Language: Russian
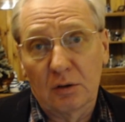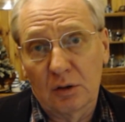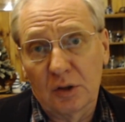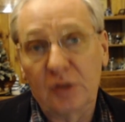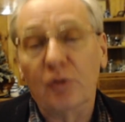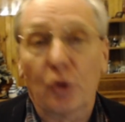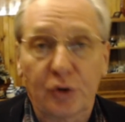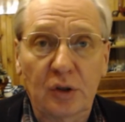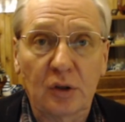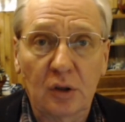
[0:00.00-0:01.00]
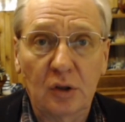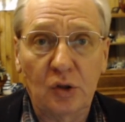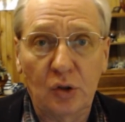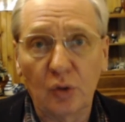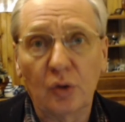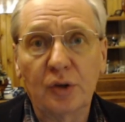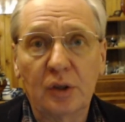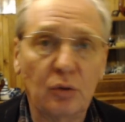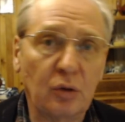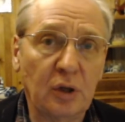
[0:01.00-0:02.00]
сверстан еще
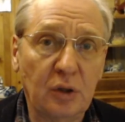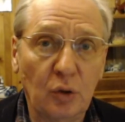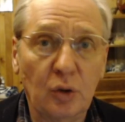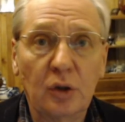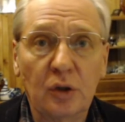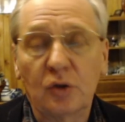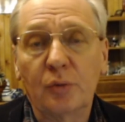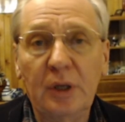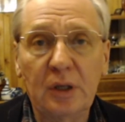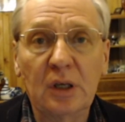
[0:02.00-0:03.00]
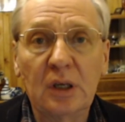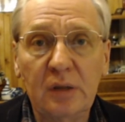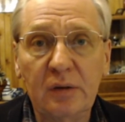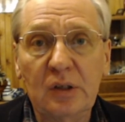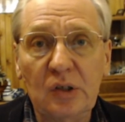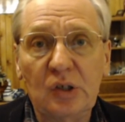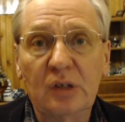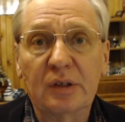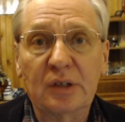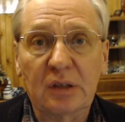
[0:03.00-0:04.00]
задолго до наступления
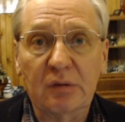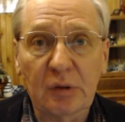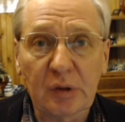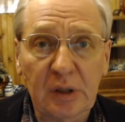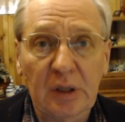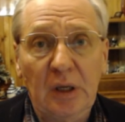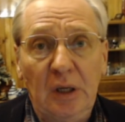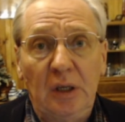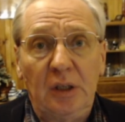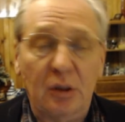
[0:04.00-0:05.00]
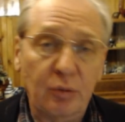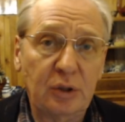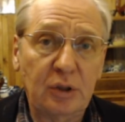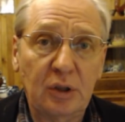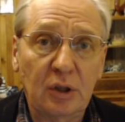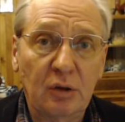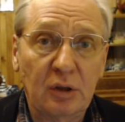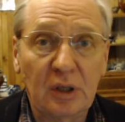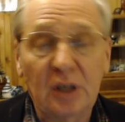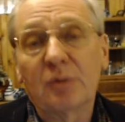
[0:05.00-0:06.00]
2020 года. Так вот,
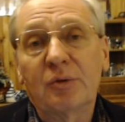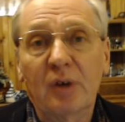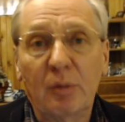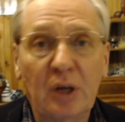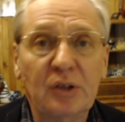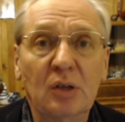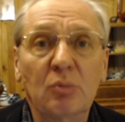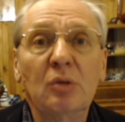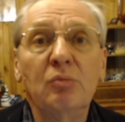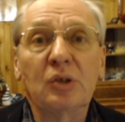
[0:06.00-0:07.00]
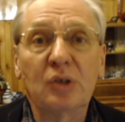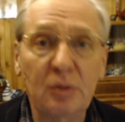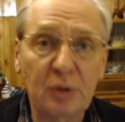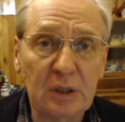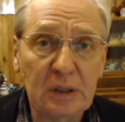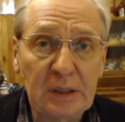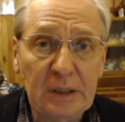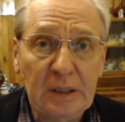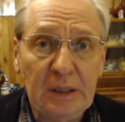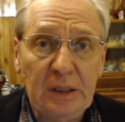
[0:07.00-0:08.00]
на этом своеобразном безрыбье
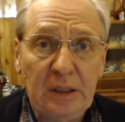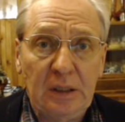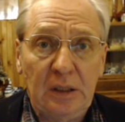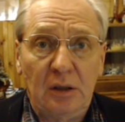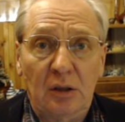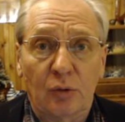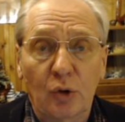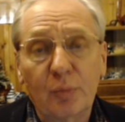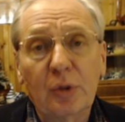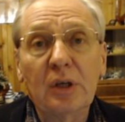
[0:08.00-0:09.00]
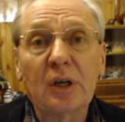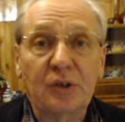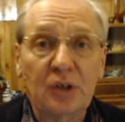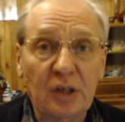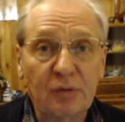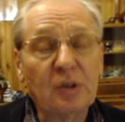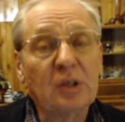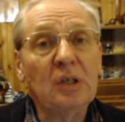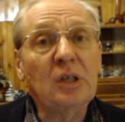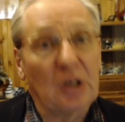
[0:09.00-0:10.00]
вроде бы и рассказывать
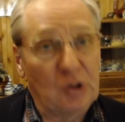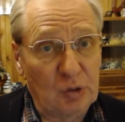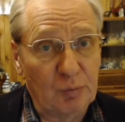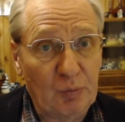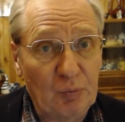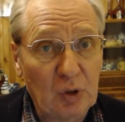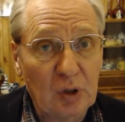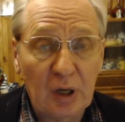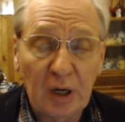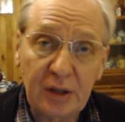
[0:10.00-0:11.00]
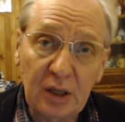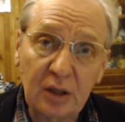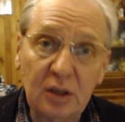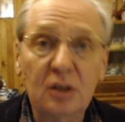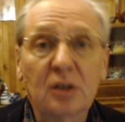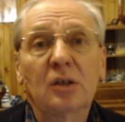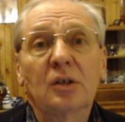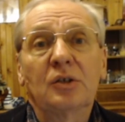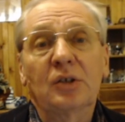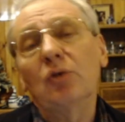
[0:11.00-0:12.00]
не о чем. Однако,
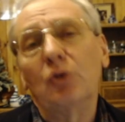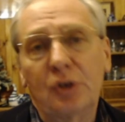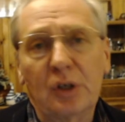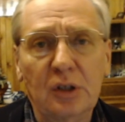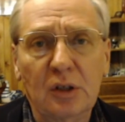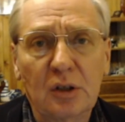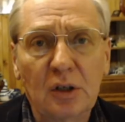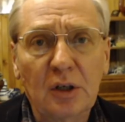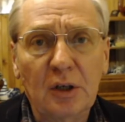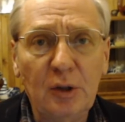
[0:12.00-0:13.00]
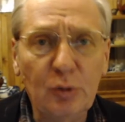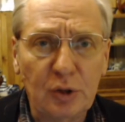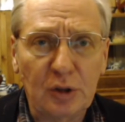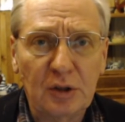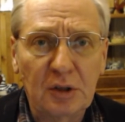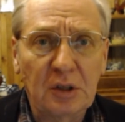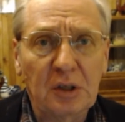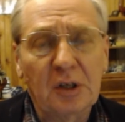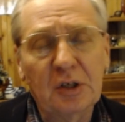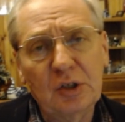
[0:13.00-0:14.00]
с одной стороны, люди
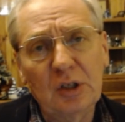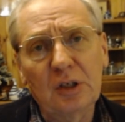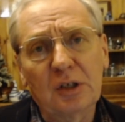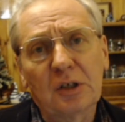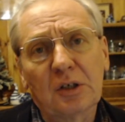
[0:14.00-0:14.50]
решили